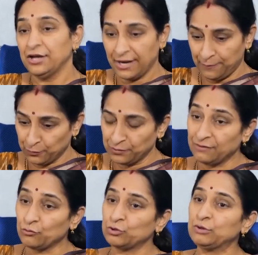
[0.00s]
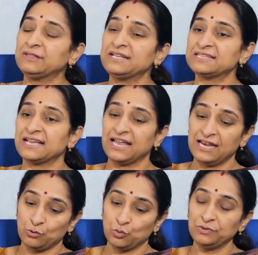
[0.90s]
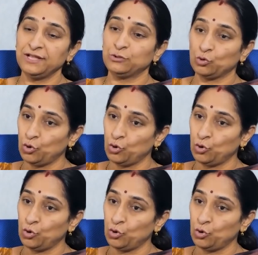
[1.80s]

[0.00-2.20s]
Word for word: రేపొద్దున ఒత్తులు తీసేయాలి కుంది